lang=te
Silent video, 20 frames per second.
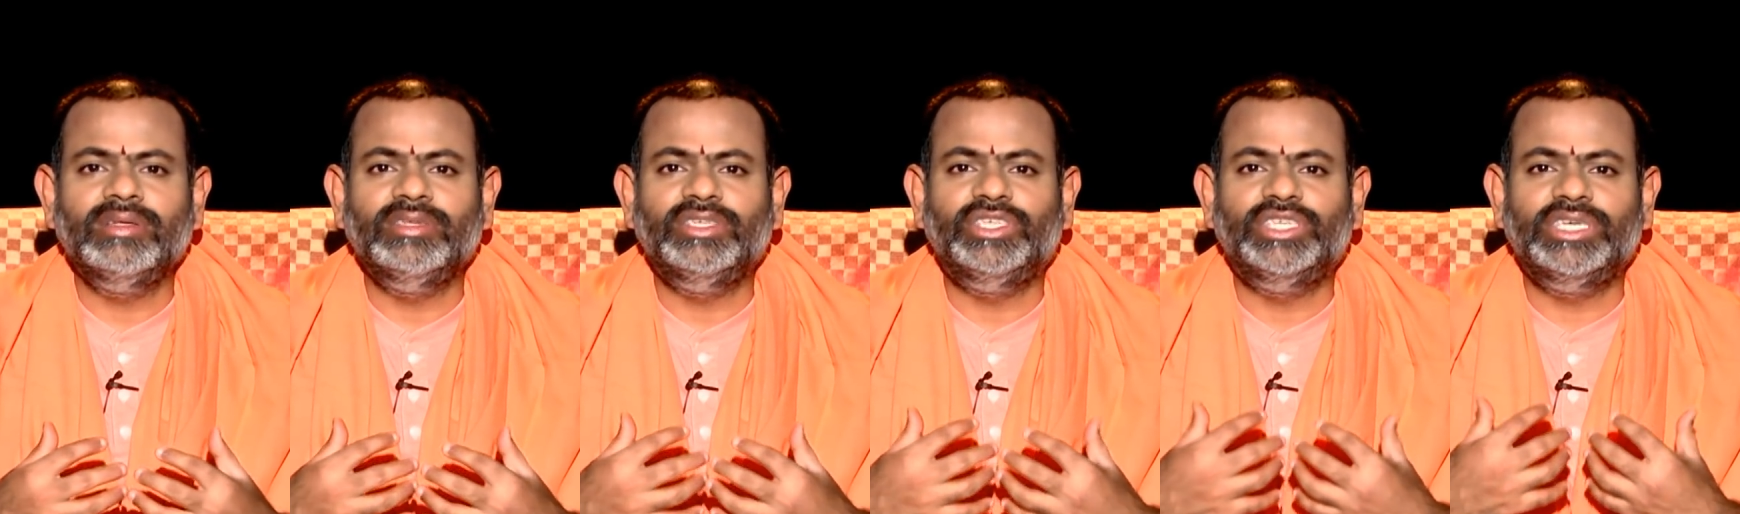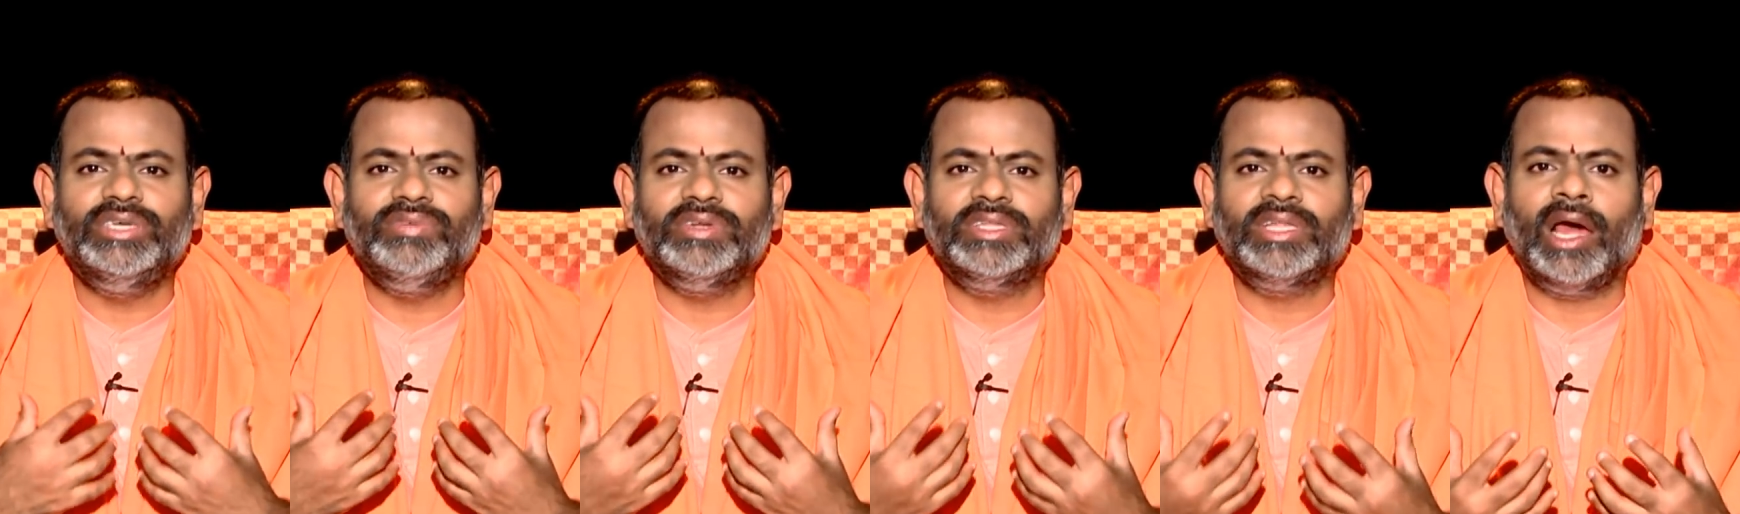
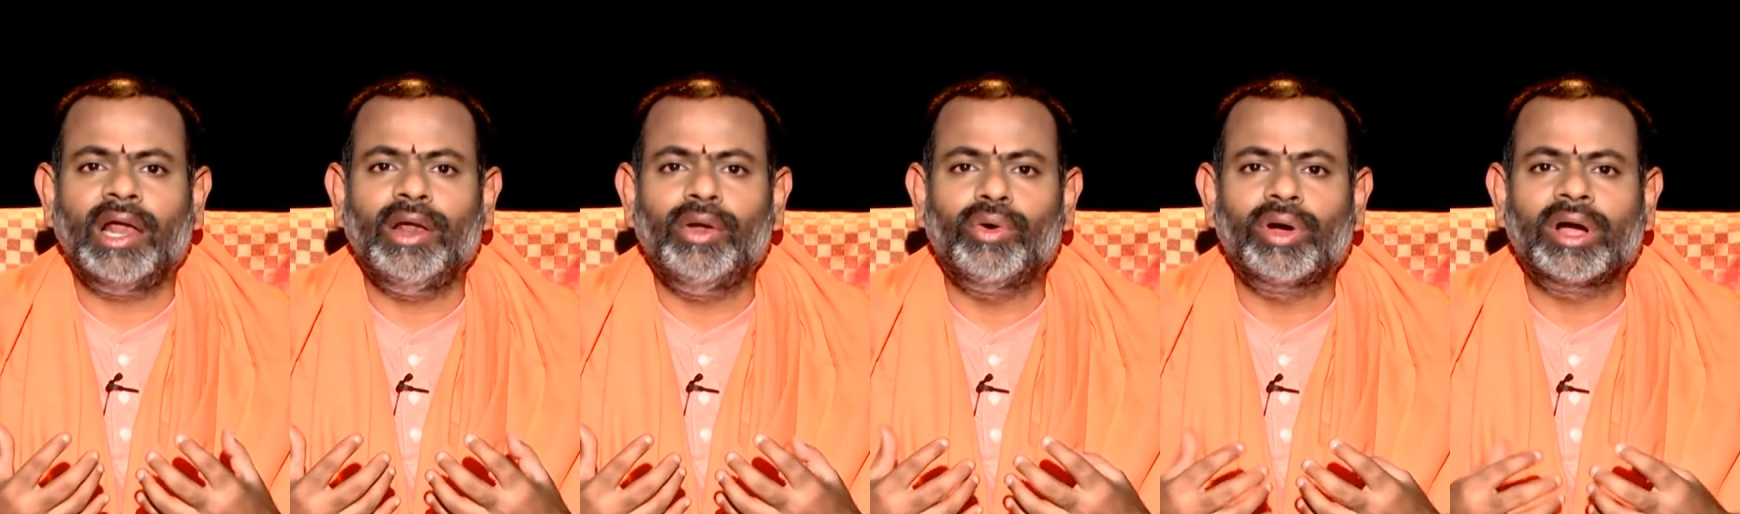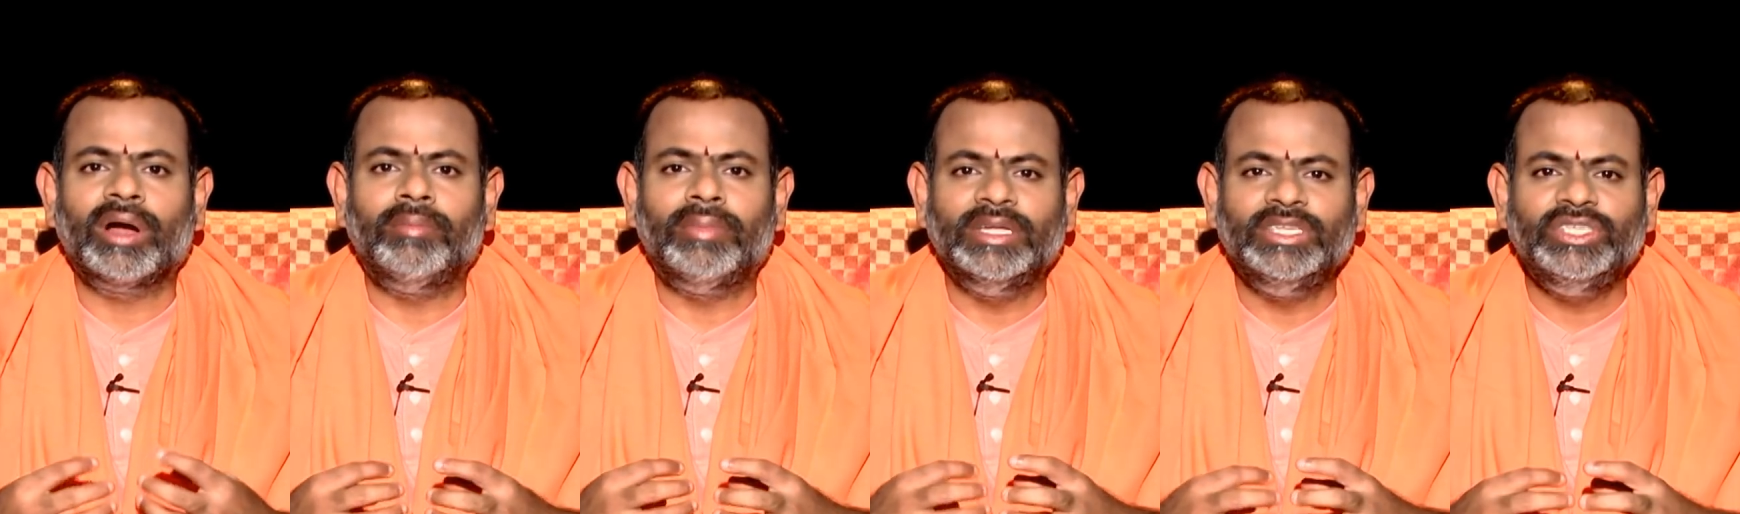జీవితాల్లో ఒక
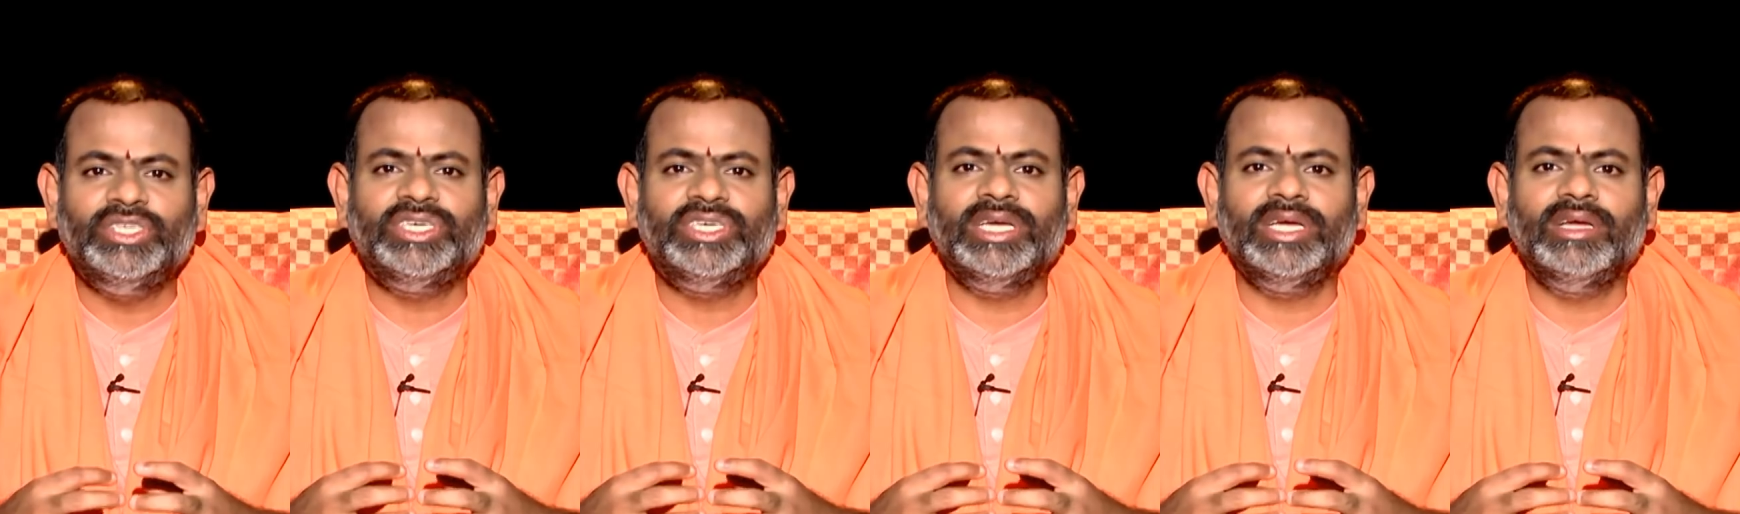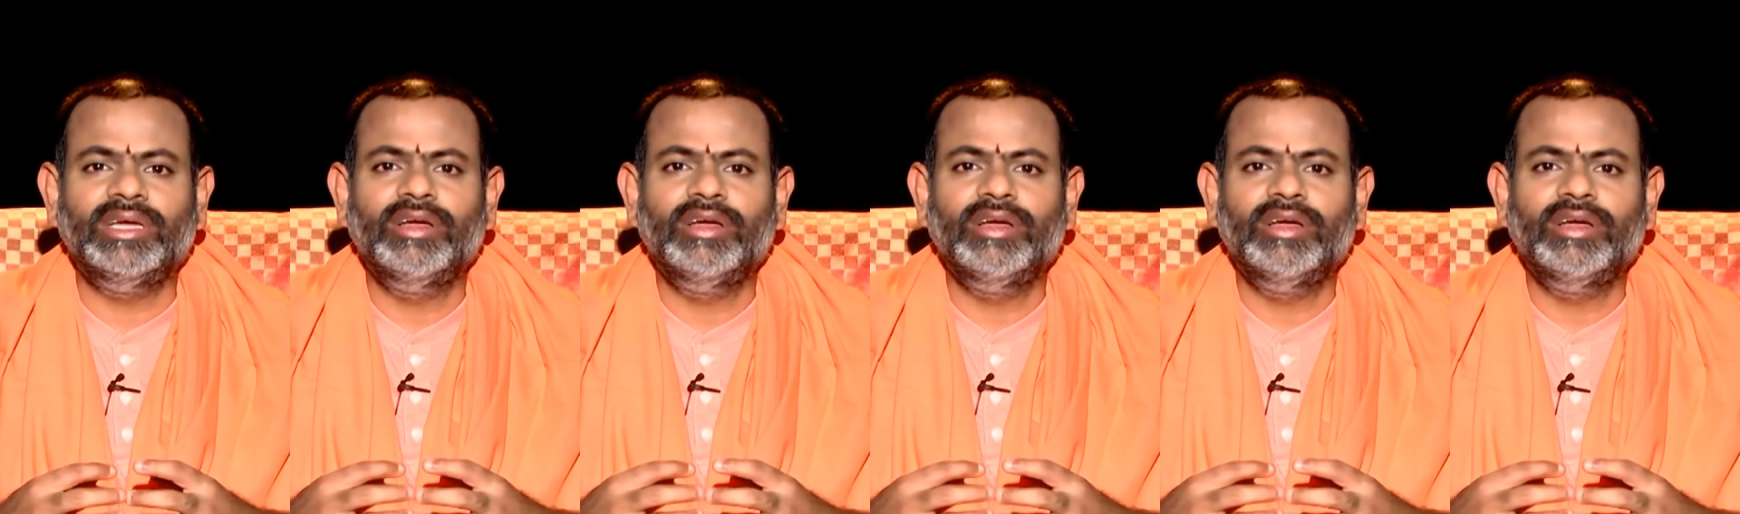మంచి